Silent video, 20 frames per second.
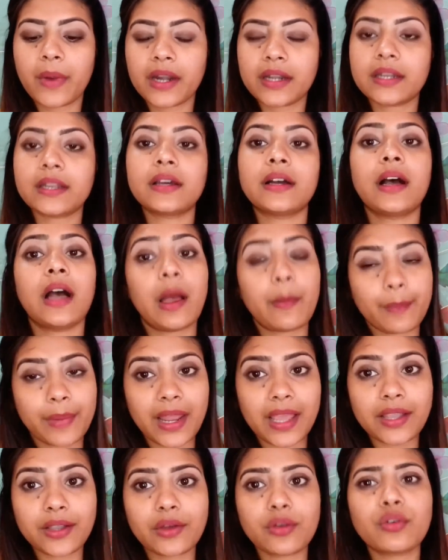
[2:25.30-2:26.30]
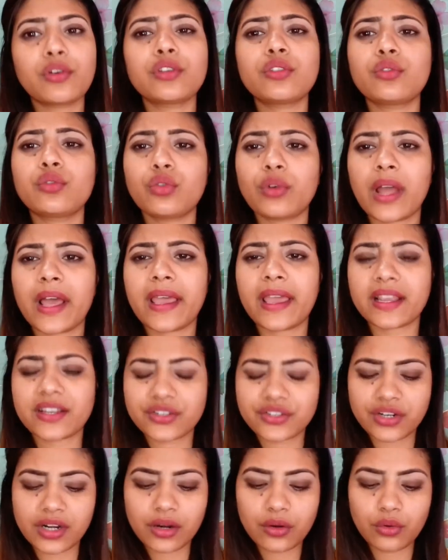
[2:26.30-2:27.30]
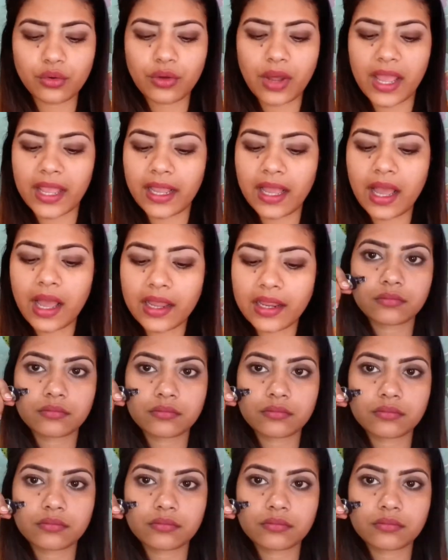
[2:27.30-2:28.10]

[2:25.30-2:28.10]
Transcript: बट अप्लाई करोगे तो थोड़ा एक्स्ट्रा ग्लो आएगा